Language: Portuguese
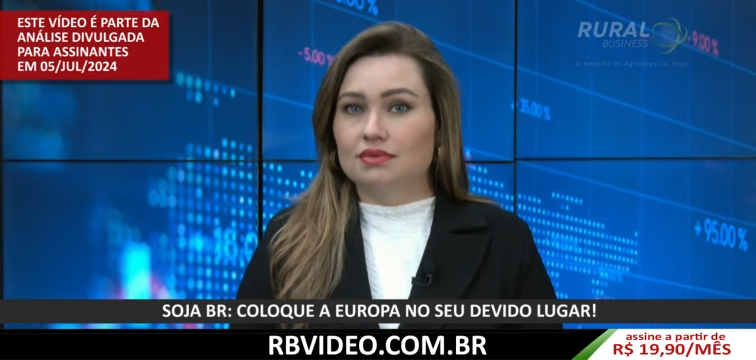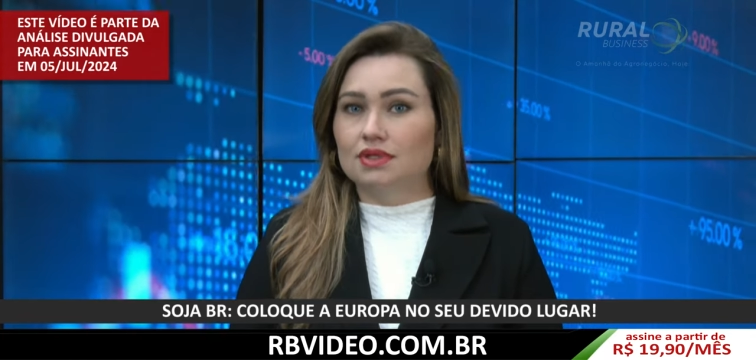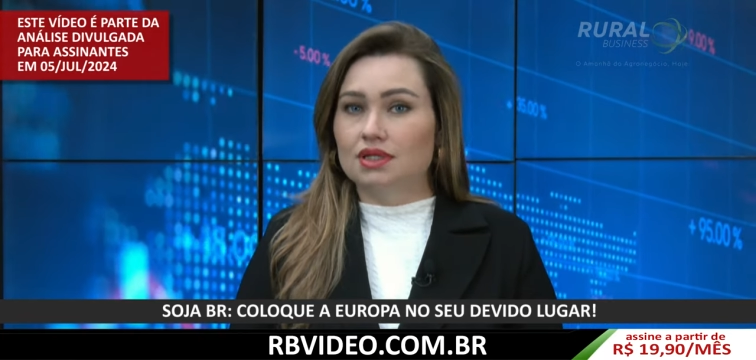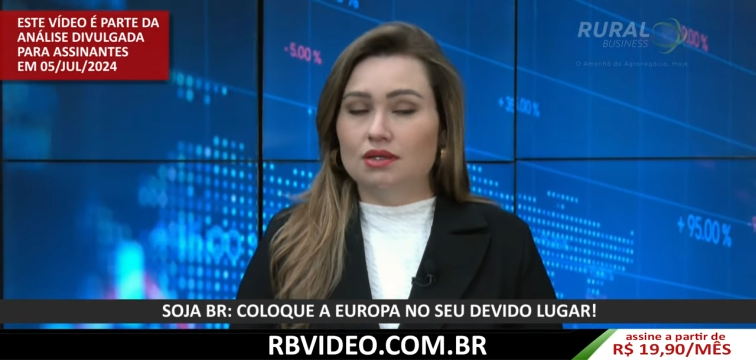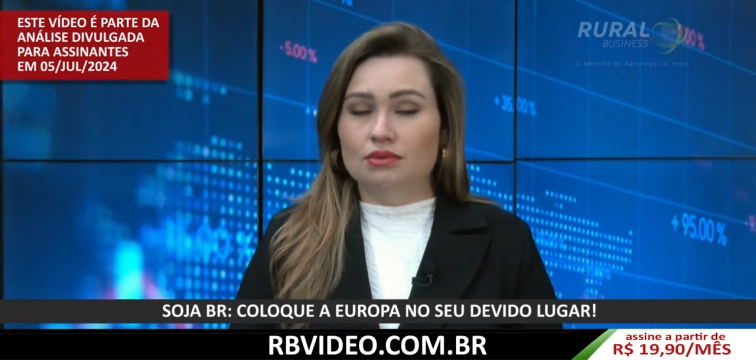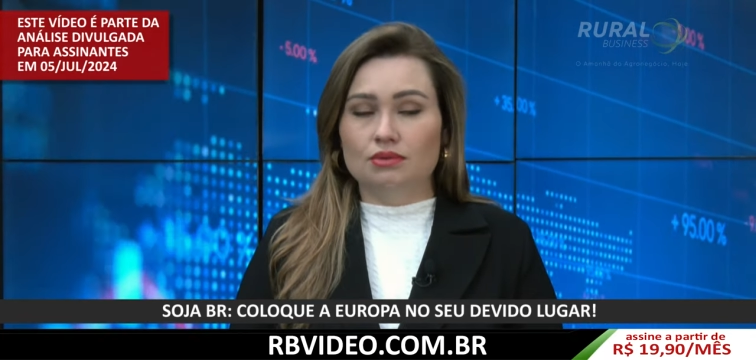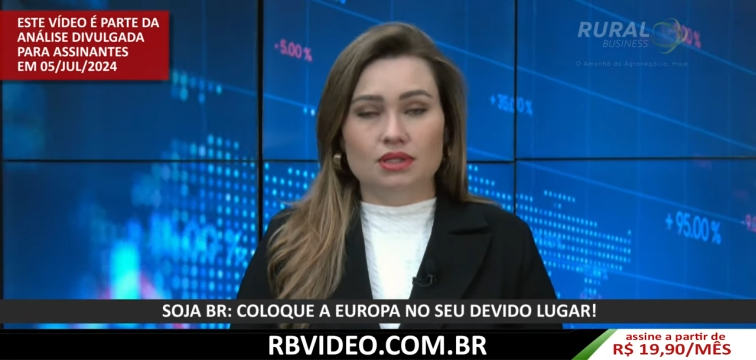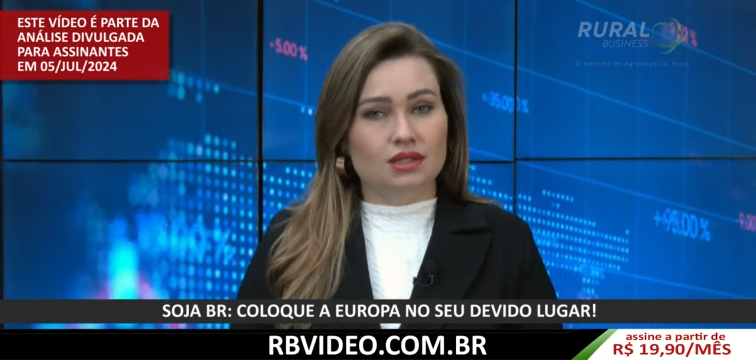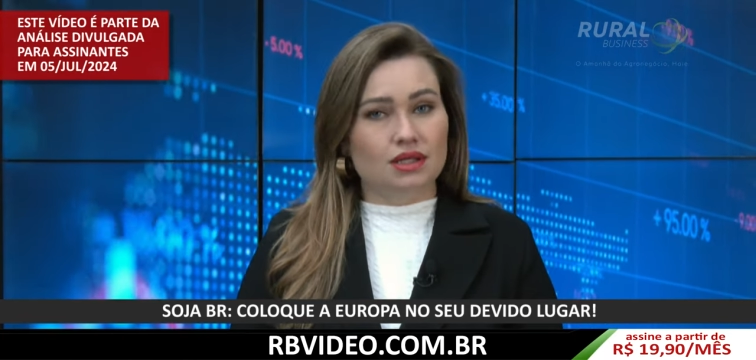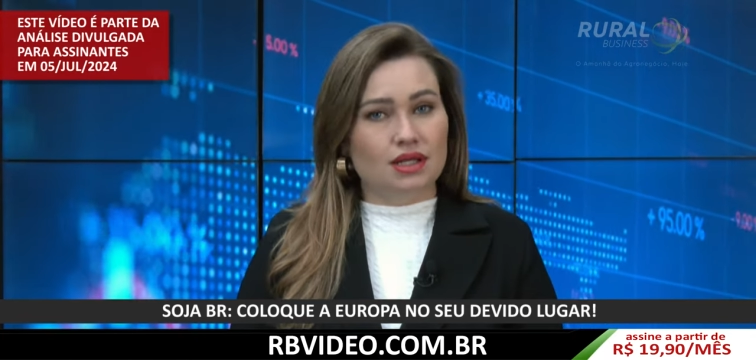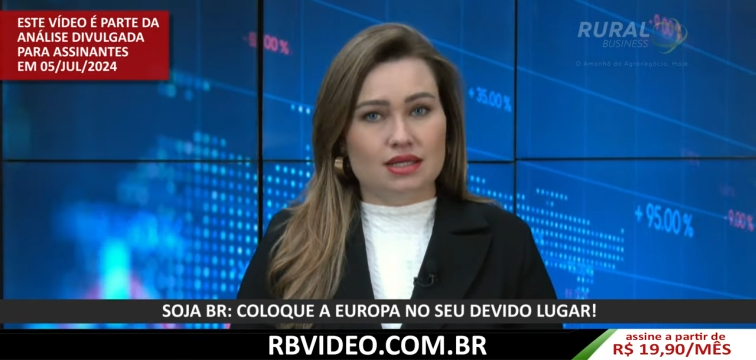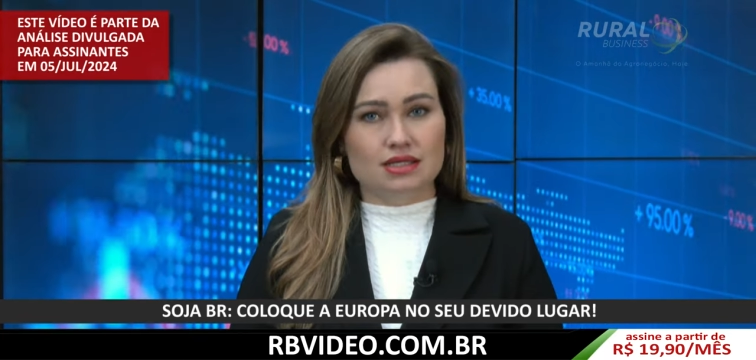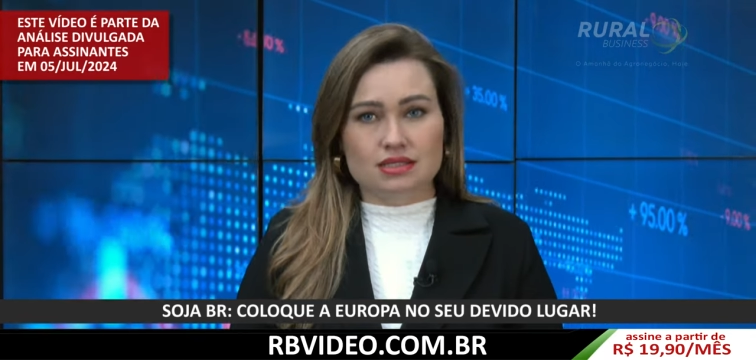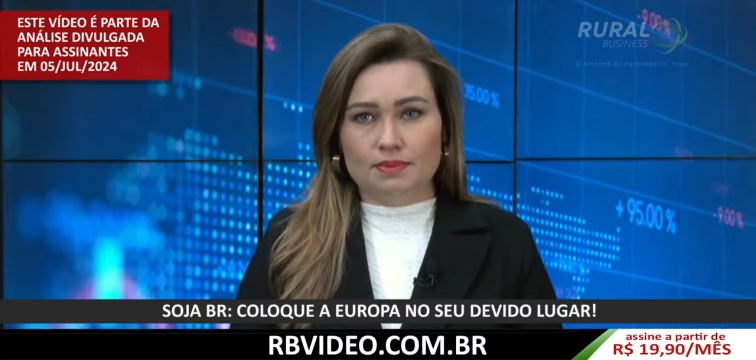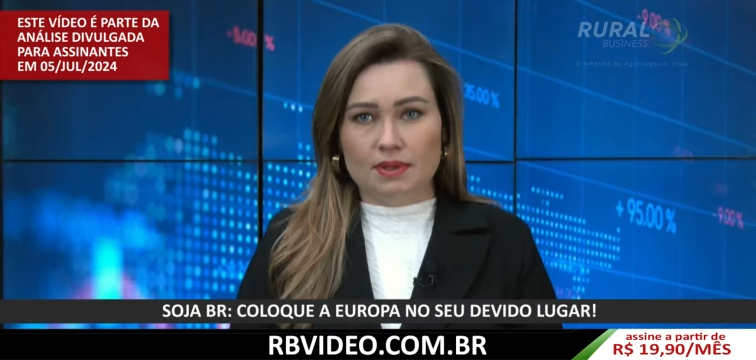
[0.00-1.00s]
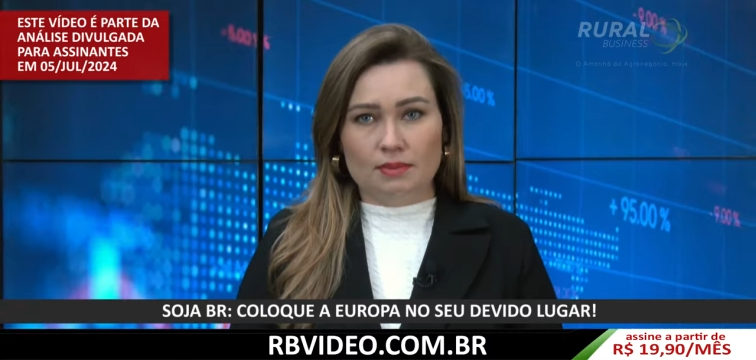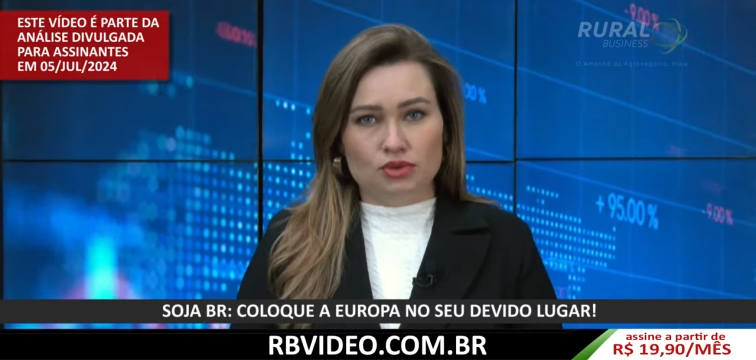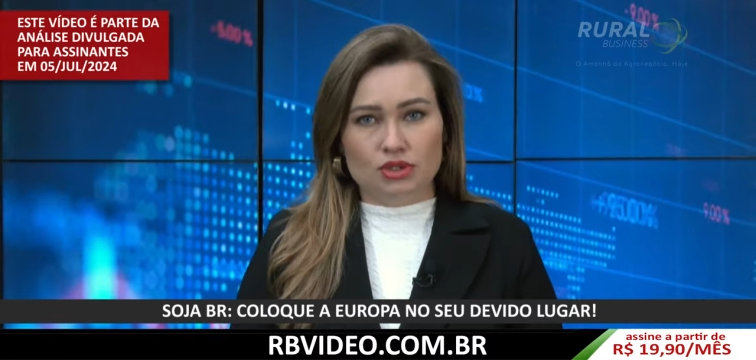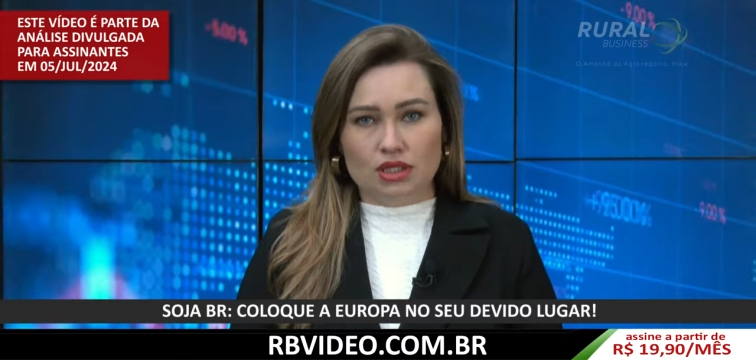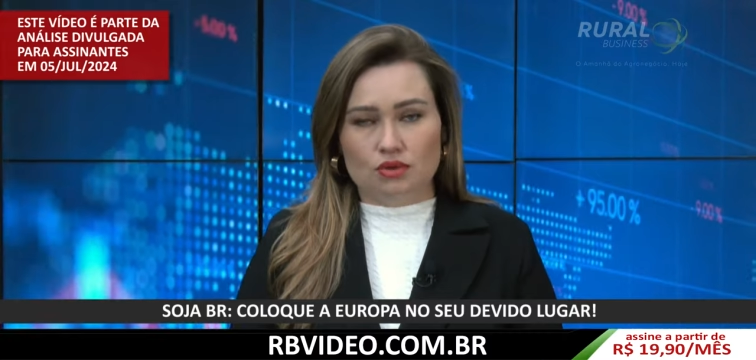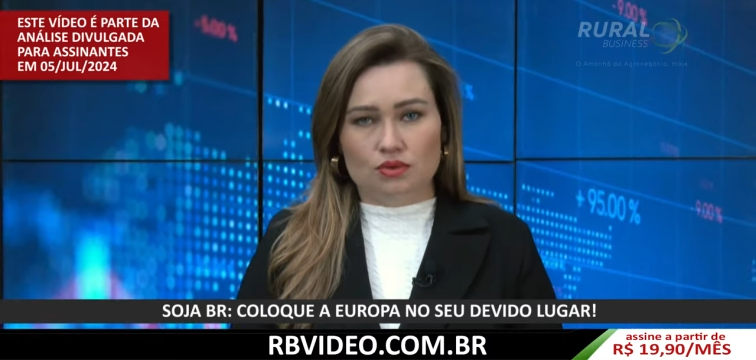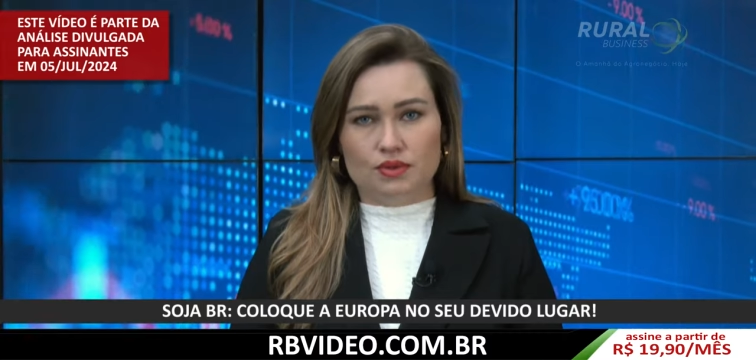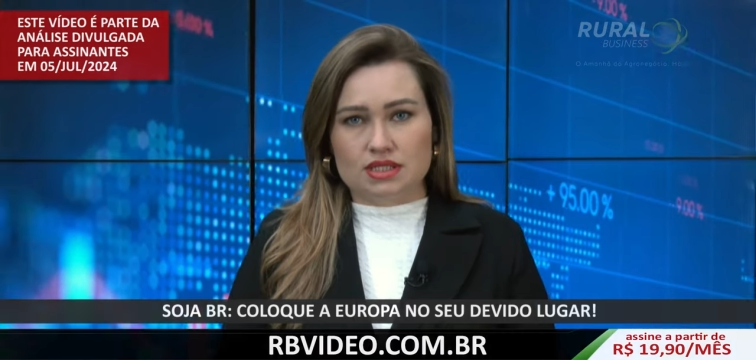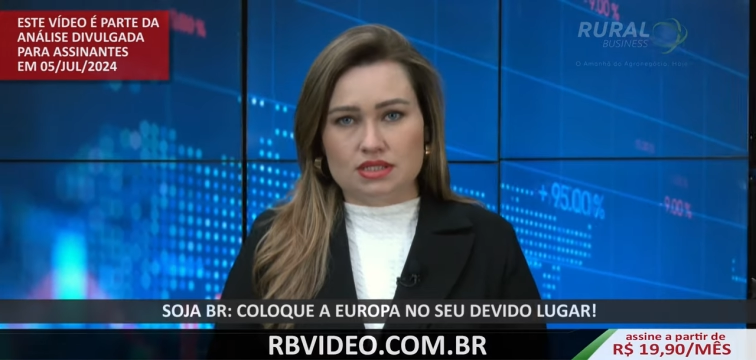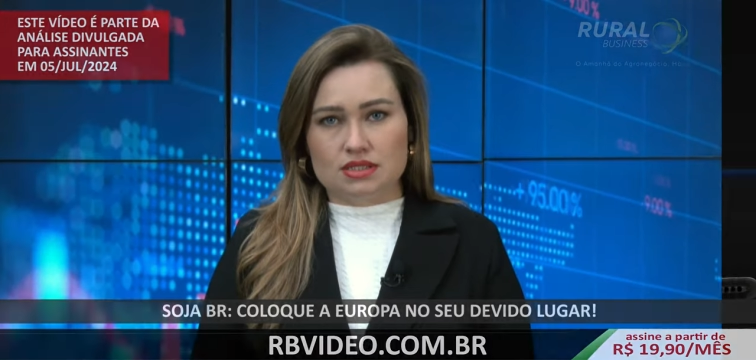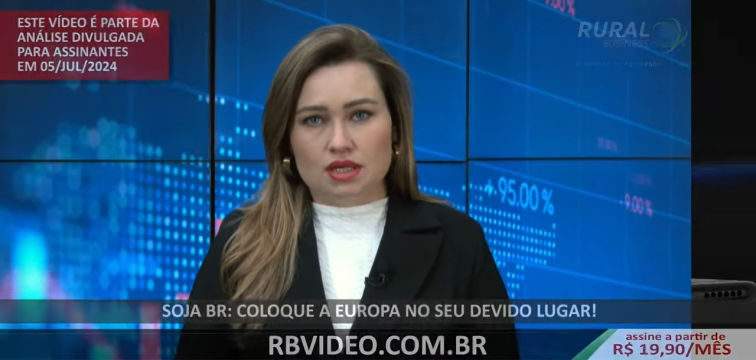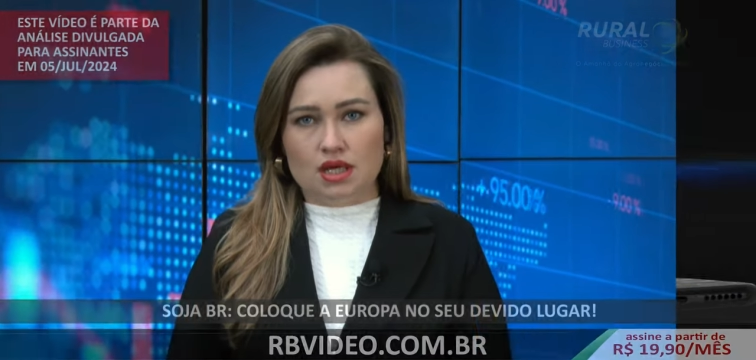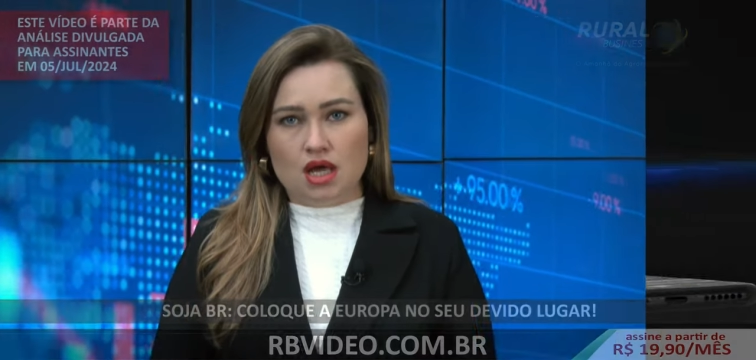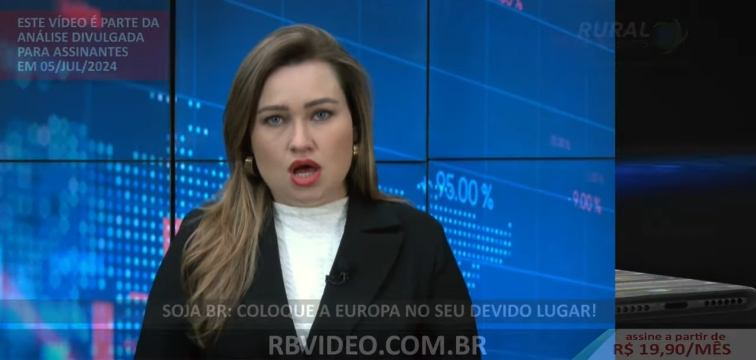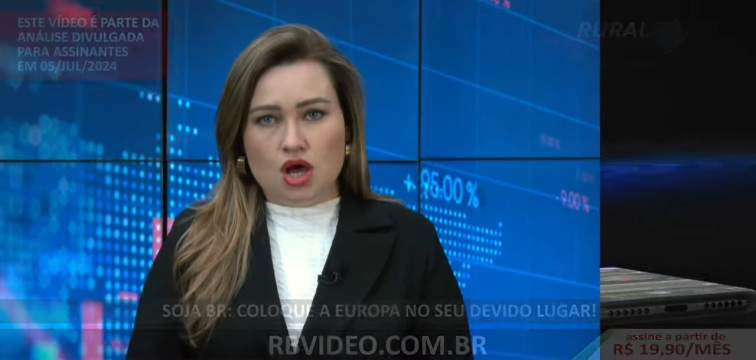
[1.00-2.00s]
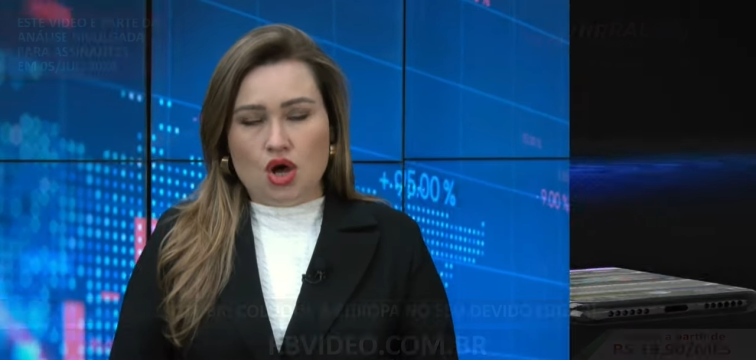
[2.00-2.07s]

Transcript: não interessa para muita coisa.